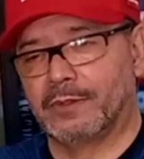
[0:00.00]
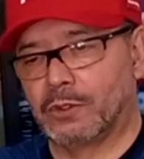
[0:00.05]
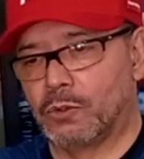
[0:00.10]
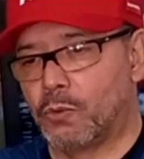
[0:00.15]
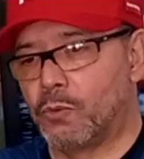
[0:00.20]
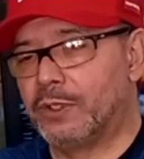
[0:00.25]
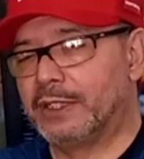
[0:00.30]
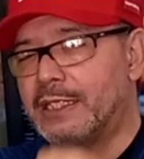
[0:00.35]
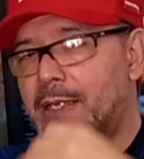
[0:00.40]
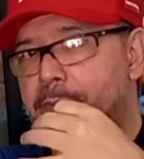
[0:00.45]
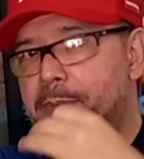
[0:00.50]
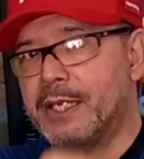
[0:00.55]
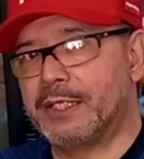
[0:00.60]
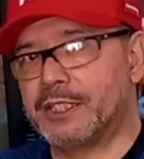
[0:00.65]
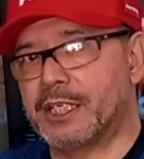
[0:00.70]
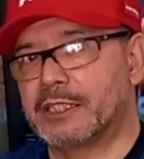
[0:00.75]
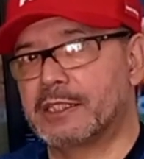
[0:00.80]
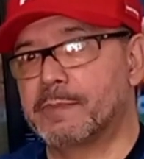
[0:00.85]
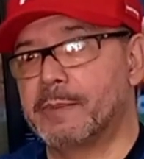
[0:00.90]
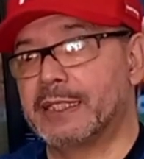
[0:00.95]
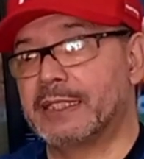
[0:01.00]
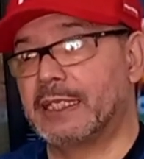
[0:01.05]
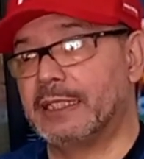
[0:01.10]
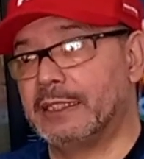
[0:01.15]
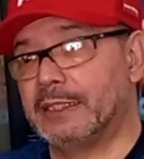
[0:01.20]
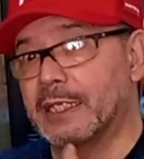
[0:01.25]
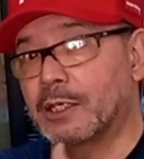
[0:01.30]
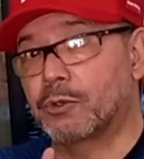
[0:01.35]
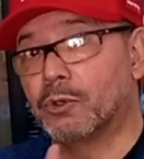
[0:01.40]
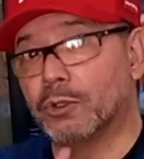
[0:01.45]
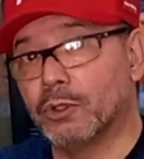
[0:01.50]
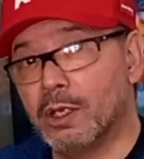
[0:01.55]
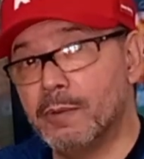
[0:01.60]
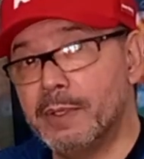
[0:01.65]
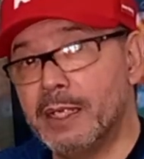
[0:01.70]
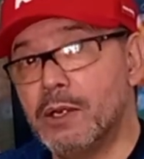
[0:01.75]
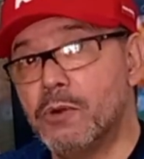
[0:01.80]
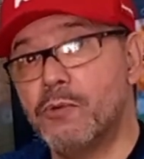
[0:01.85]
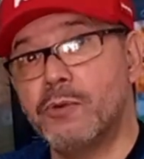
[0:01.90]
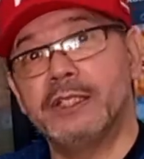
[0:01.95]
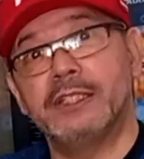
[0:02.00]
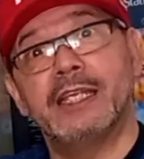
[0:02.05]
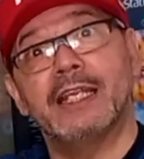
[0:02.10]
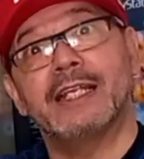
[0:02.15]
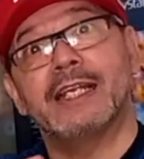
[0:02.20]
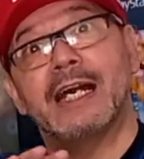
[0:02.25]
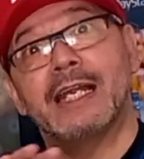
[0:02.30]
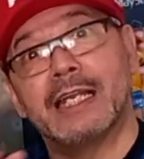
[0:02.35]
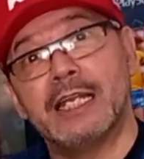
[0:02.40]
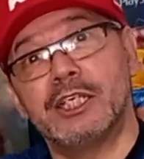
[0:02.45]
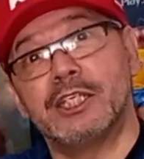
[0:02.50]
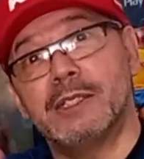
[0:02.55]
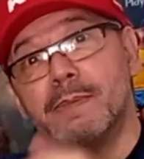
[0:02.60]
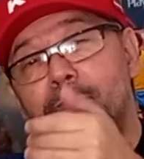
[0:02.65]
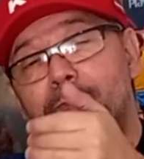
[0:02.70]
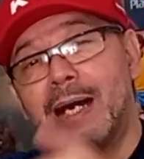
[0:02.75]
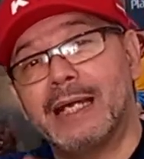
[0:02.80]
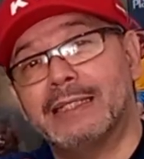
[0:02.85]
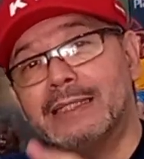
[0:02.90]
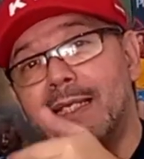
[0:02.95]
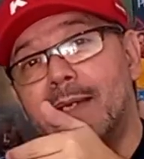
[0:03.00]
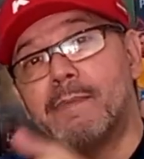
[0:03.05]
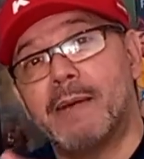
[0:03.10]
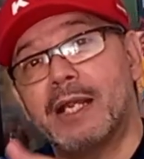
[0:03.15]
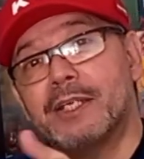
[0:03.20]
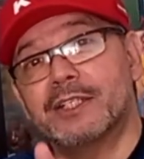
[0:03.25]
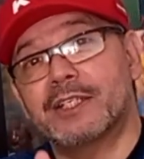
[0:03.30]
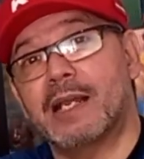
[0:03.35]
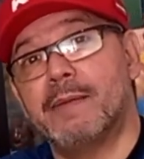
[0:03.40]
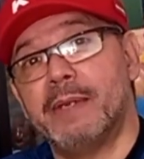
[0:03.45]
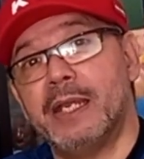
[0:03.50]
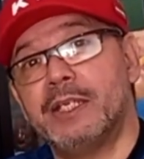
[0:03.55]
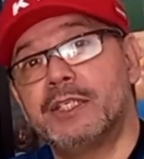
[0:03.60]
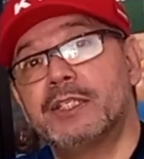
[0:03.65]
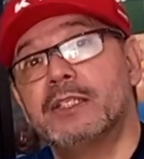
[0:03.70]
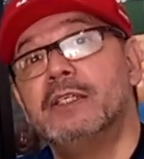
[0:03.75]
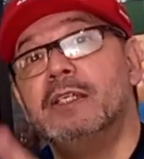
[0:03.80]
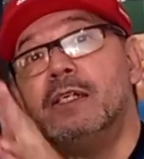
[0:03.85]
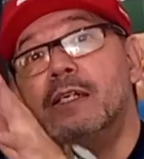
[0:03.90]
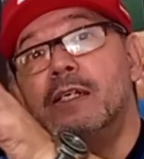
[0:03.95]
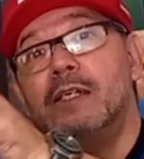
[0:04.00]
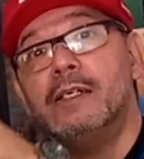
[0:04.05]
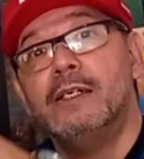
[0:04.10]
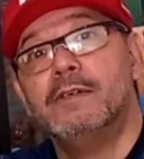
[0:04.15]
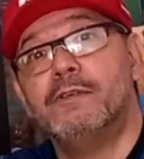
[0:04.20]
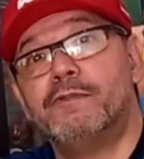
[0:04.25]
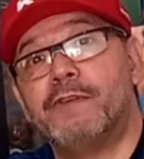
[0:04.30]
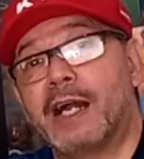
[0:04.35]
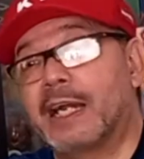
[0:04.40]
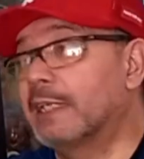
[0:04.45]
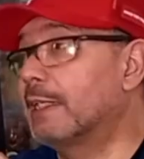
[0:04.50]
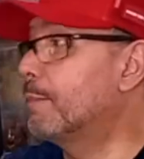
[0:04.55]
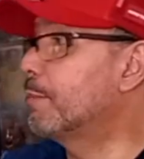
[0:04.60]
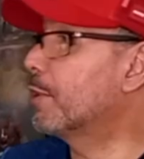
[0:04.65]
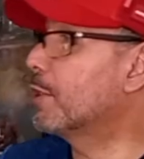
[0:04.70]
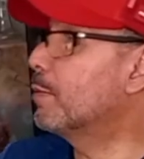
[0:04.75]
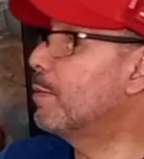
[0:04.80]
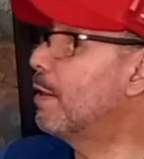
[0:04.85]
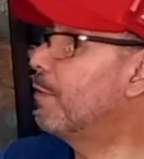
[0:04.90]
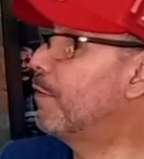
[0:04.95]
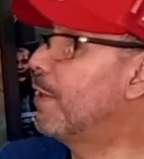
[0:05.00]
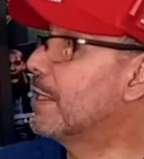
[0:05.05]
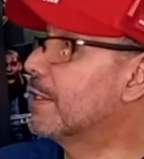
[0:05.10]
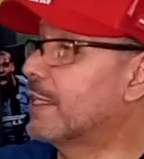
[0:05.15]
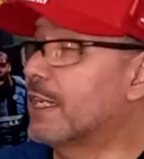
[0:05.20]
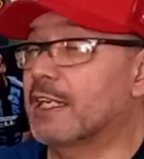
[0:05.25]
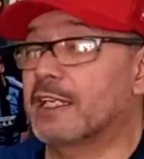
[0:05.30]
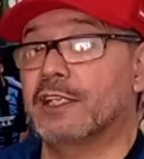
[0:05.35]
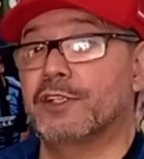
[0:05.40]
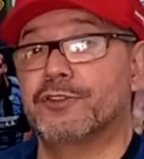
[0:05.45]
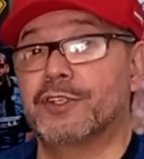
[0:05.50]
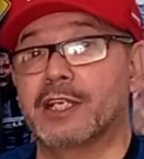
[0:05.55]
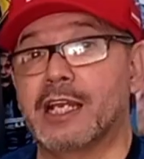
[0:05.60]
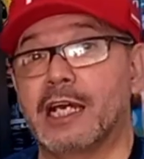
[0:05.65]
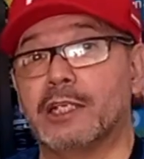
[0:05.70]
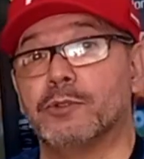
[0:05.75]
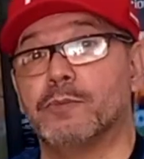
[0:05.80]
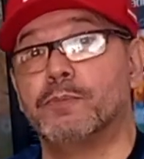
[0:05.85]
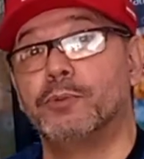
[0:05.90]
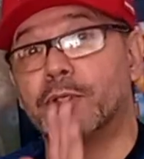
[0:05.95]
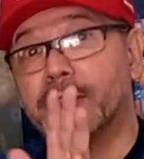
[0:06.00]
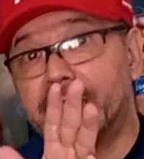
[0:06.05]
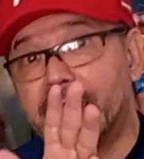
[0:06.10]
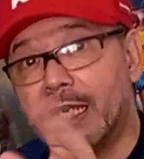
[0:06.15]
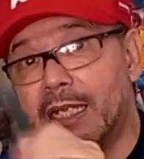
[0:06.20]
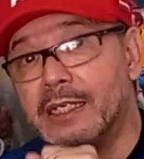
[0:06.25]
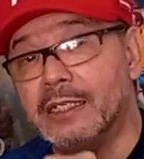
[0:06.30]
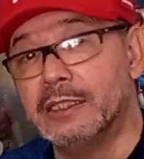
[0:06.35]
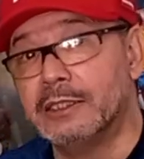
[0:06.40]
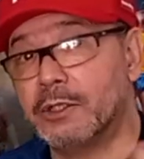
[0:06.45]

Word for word: o Independiente Medellín da Colômbia, o Inter garante matematicamente vaga na próxima fase, estará classificado. Por quê?